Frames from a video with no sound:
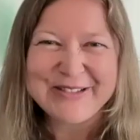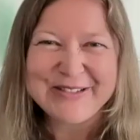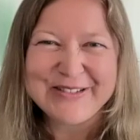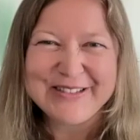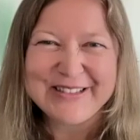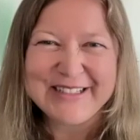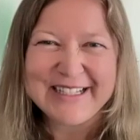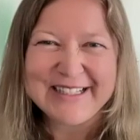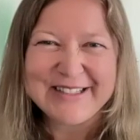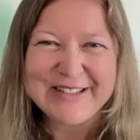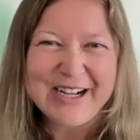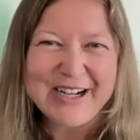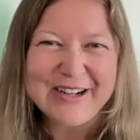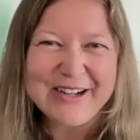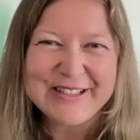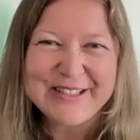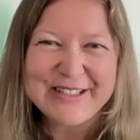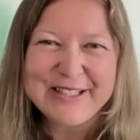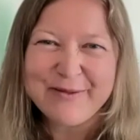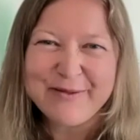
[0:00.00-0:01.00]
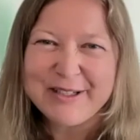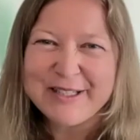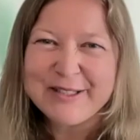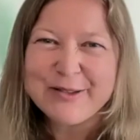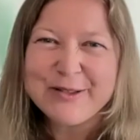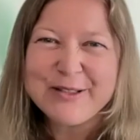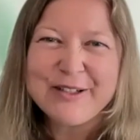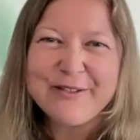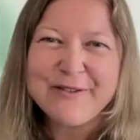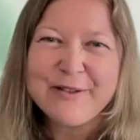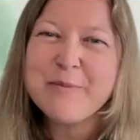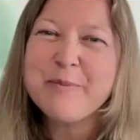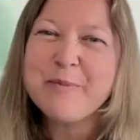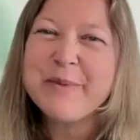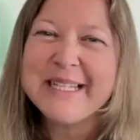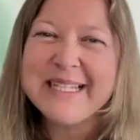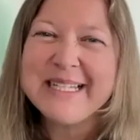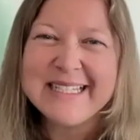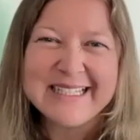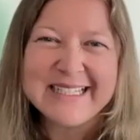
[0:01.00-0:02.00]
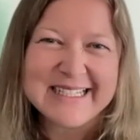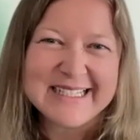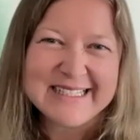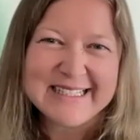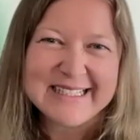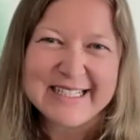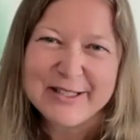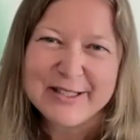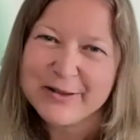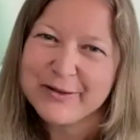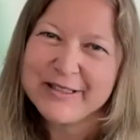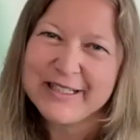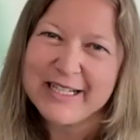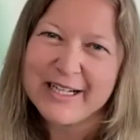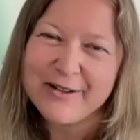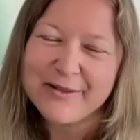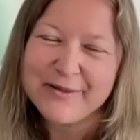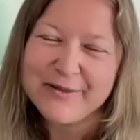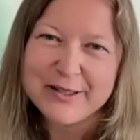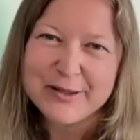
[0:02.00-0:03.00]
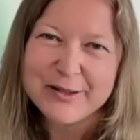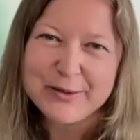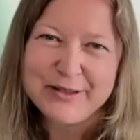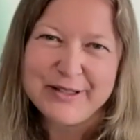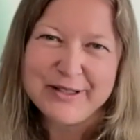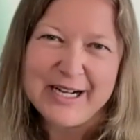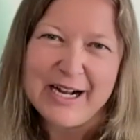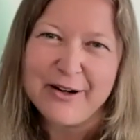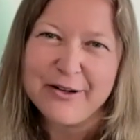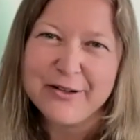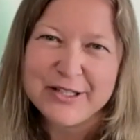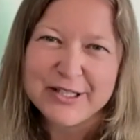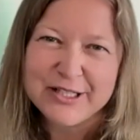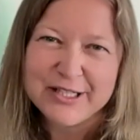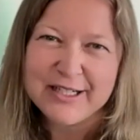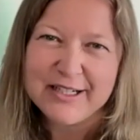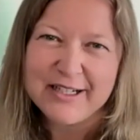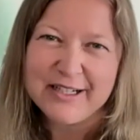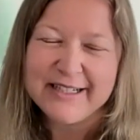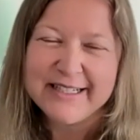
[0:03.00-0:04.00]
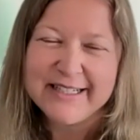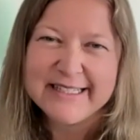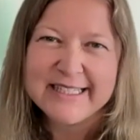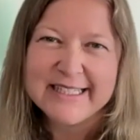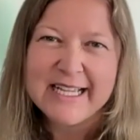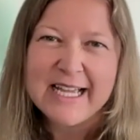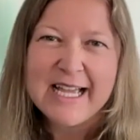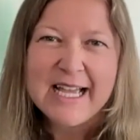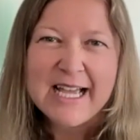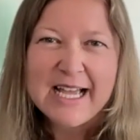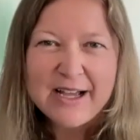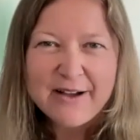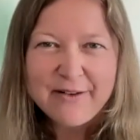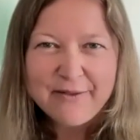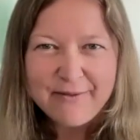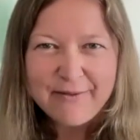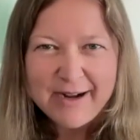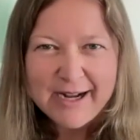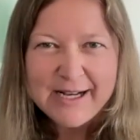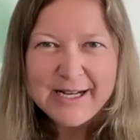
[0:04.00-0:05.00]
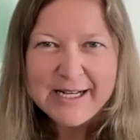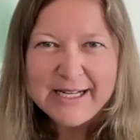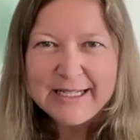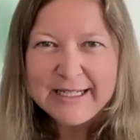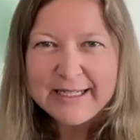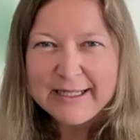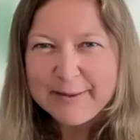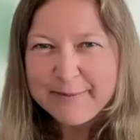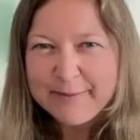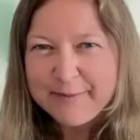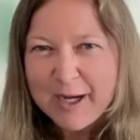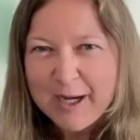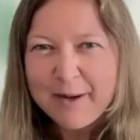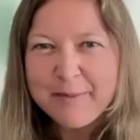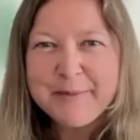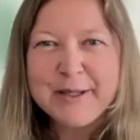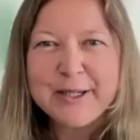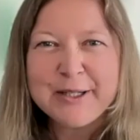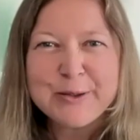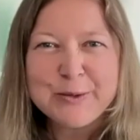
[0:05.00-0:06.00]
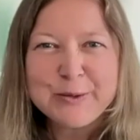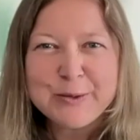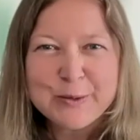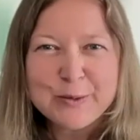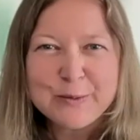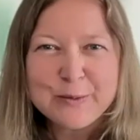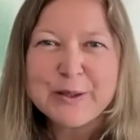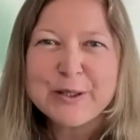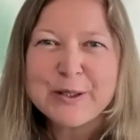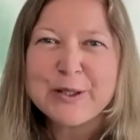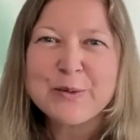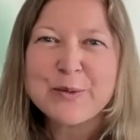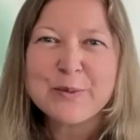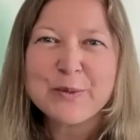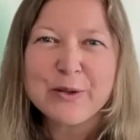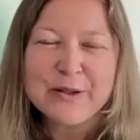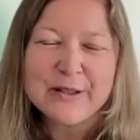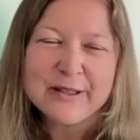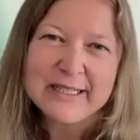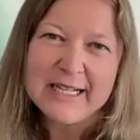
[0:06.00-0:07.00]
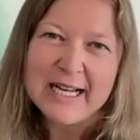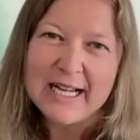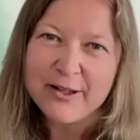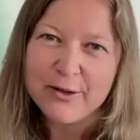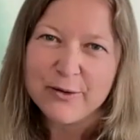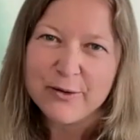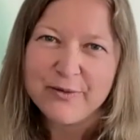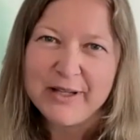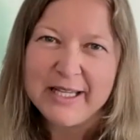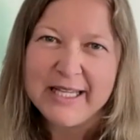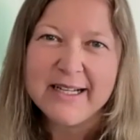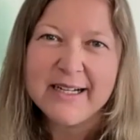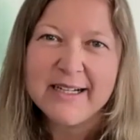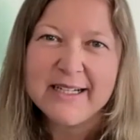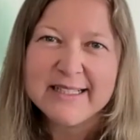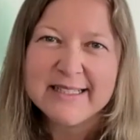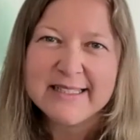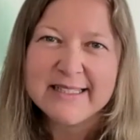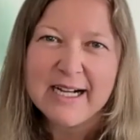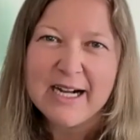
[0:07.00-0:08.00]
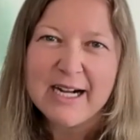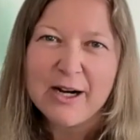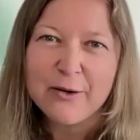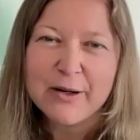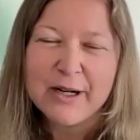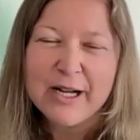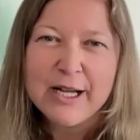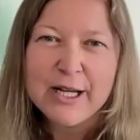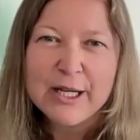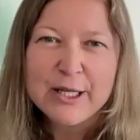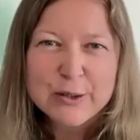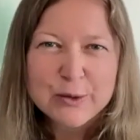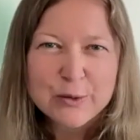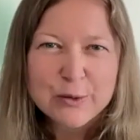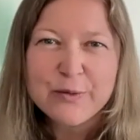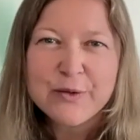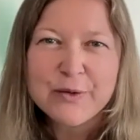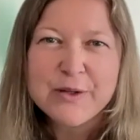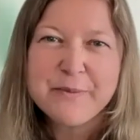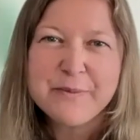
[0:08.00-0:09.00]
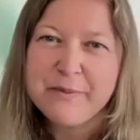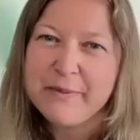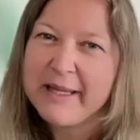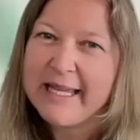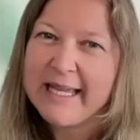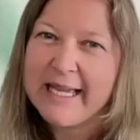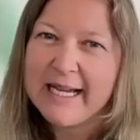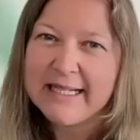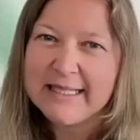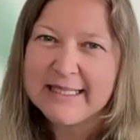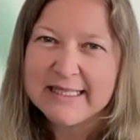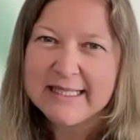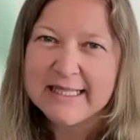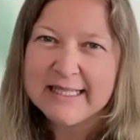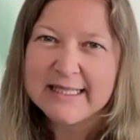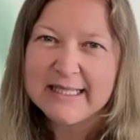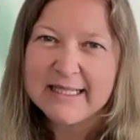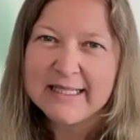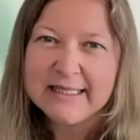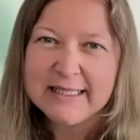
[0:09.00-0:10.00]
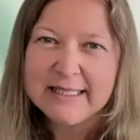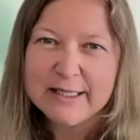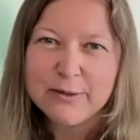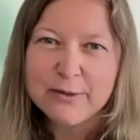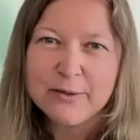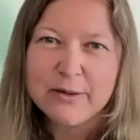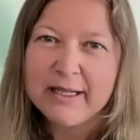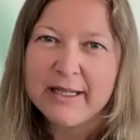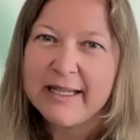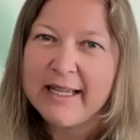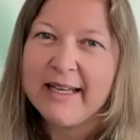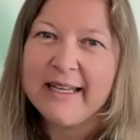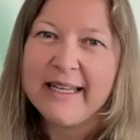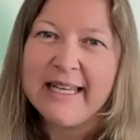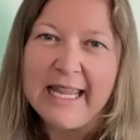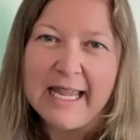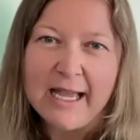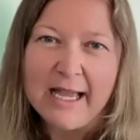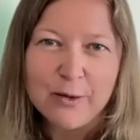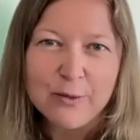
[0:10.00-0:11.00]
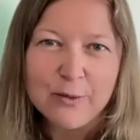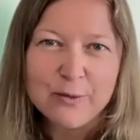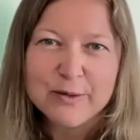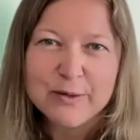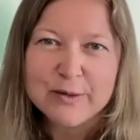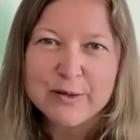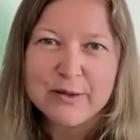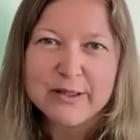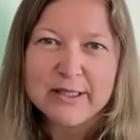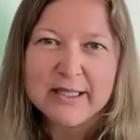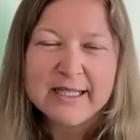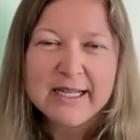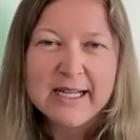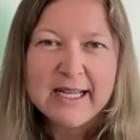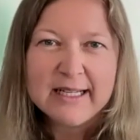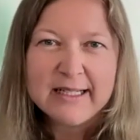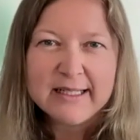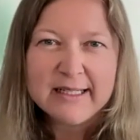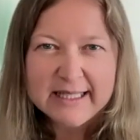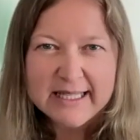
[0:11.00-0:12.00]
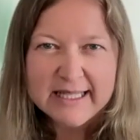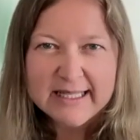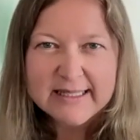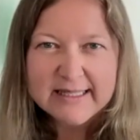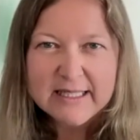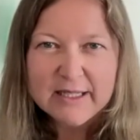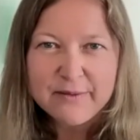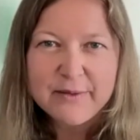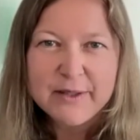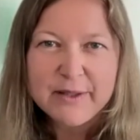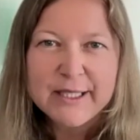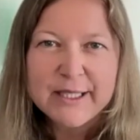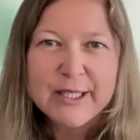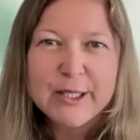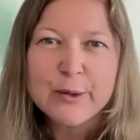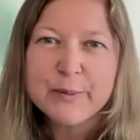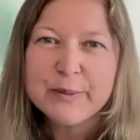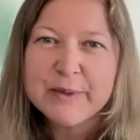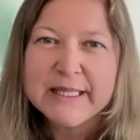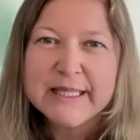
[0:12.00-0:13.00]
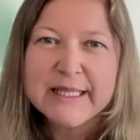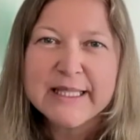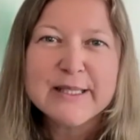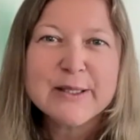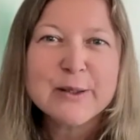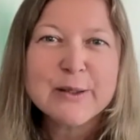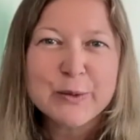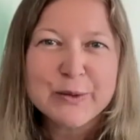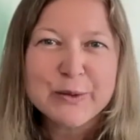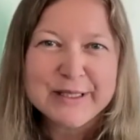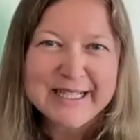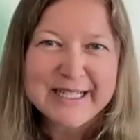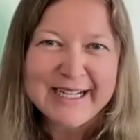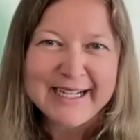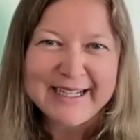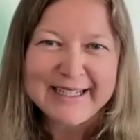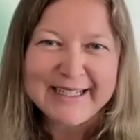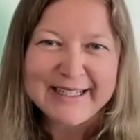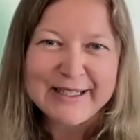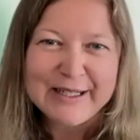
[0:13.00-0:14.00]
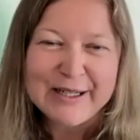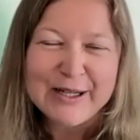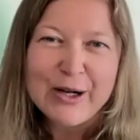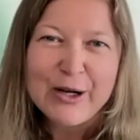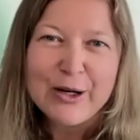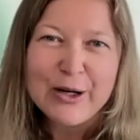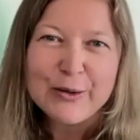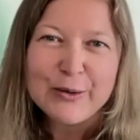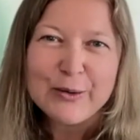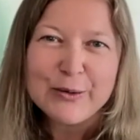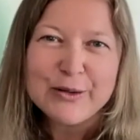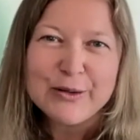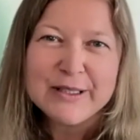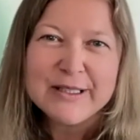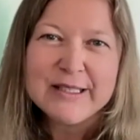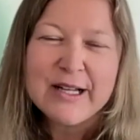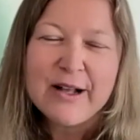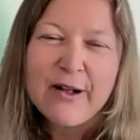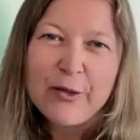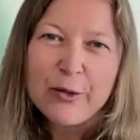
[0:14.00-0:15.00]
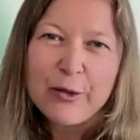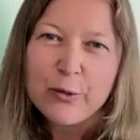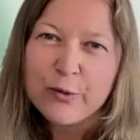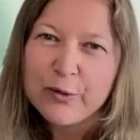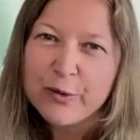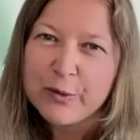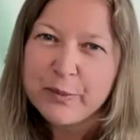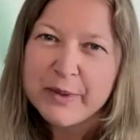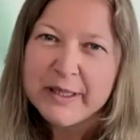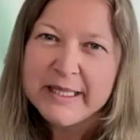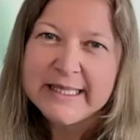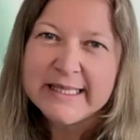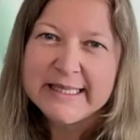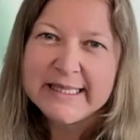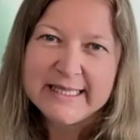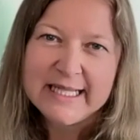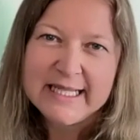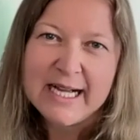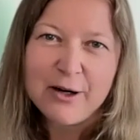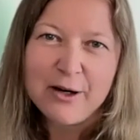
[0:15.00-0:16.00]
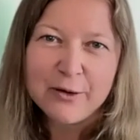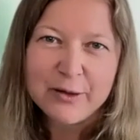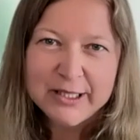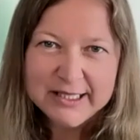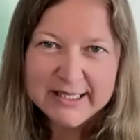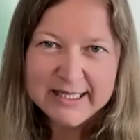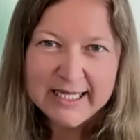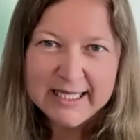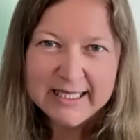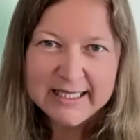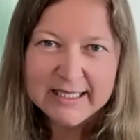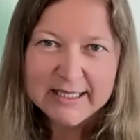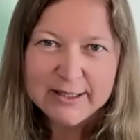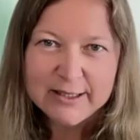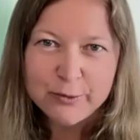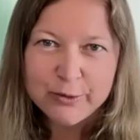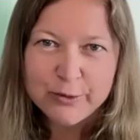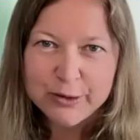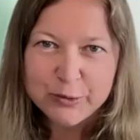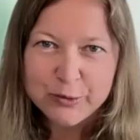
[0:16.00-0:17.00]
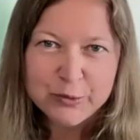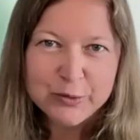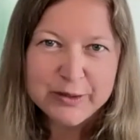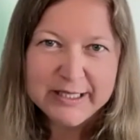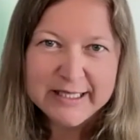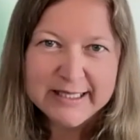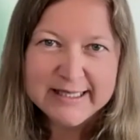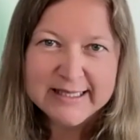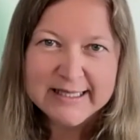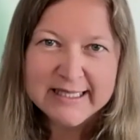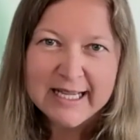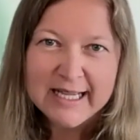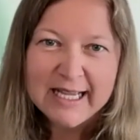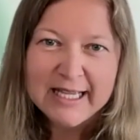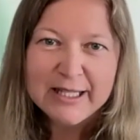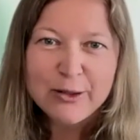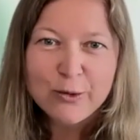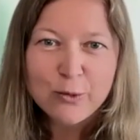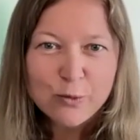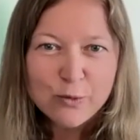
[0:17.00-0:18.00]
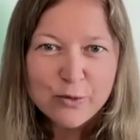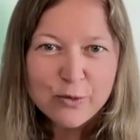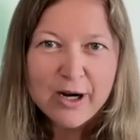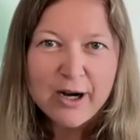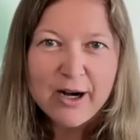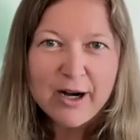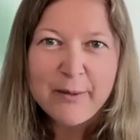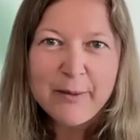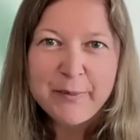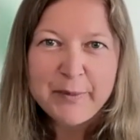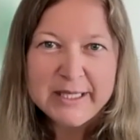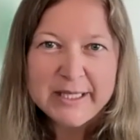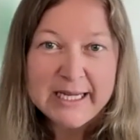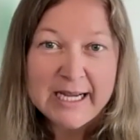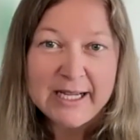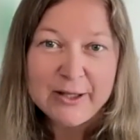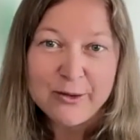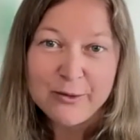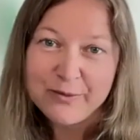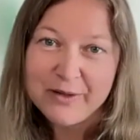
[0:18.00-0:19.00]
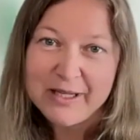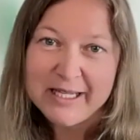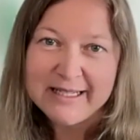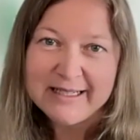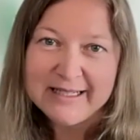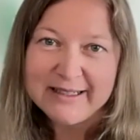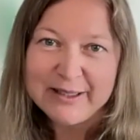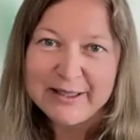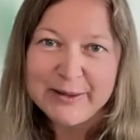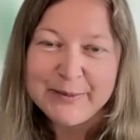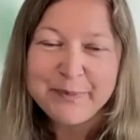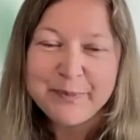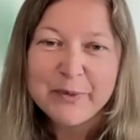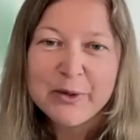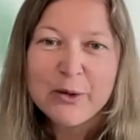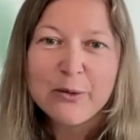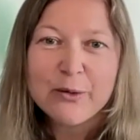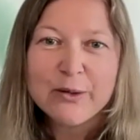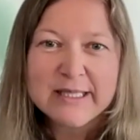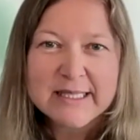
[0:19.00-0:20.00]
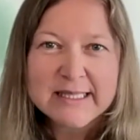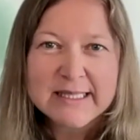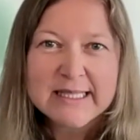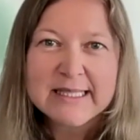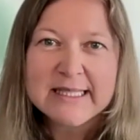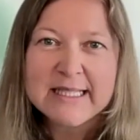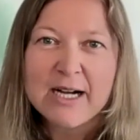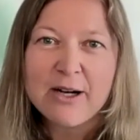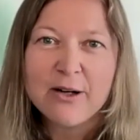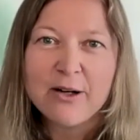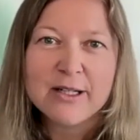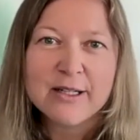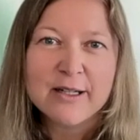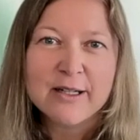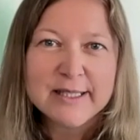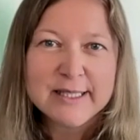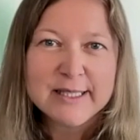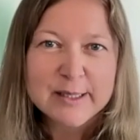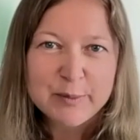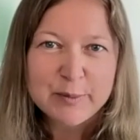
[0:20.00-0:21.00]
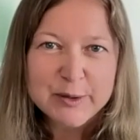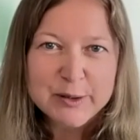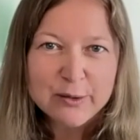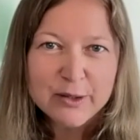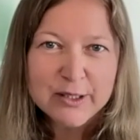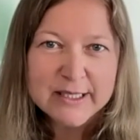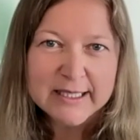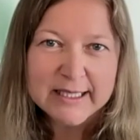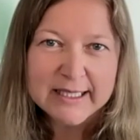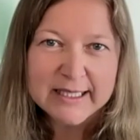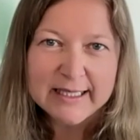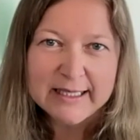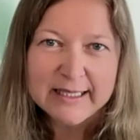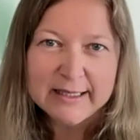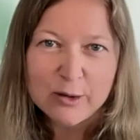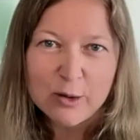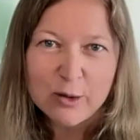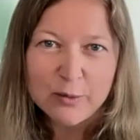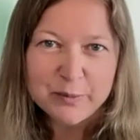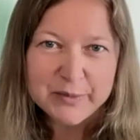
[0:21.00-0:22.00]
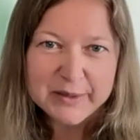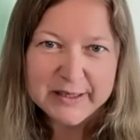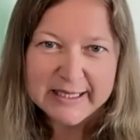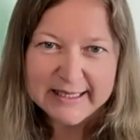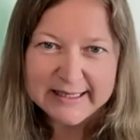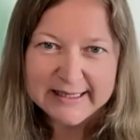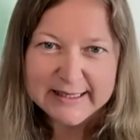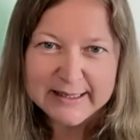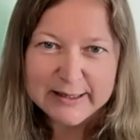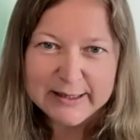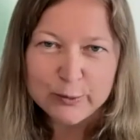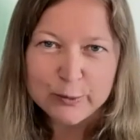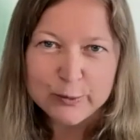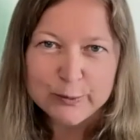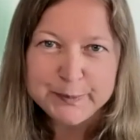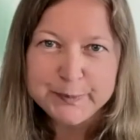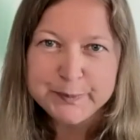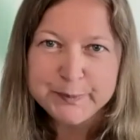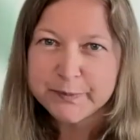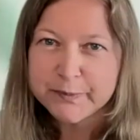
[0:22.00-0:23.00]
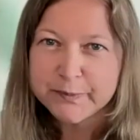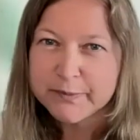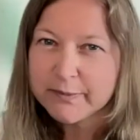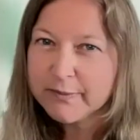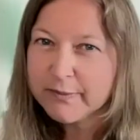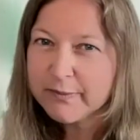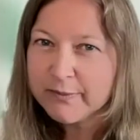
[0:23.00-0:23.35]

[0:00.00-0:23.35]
schön. Also auch die, was du da verbindest, also und auch was du da ausstrahlst, weil wir haben ja schon drüber gesprochen. Ayurveda ist ja auch so viel mehr. Das ist ja nicht nur Ernährung, sondern da geht es ja wirklich um die Gesundheit. Und du verbindest ja auch in deinen Retreats Yoga mit Ayurveda. Und es ist ja auch eine ganz besondere Kombination.